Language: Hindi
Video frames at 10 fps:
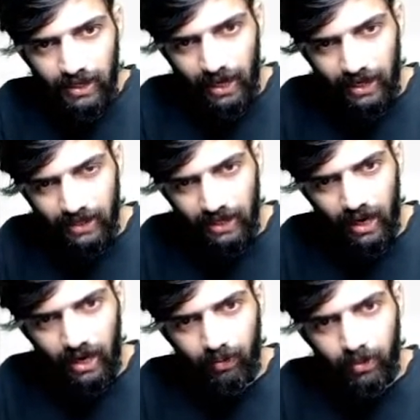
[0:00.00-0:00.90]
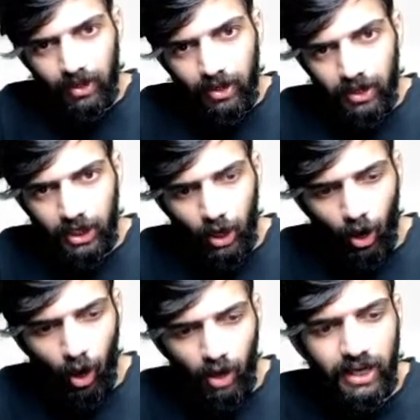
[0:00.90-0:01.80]
कहते हैं ना कि
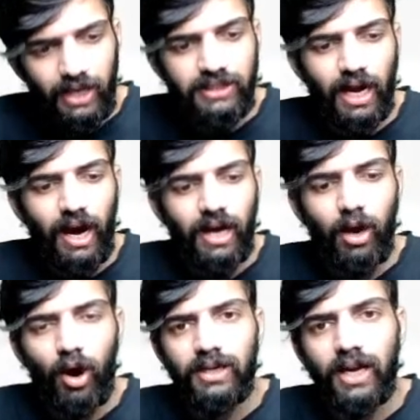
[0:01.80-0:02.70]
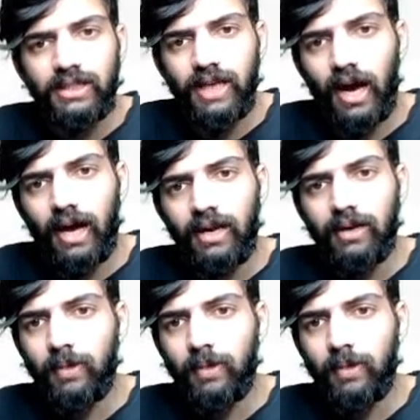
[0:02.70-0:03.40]
ऑर्डर्स आर ऑर्डर्स आर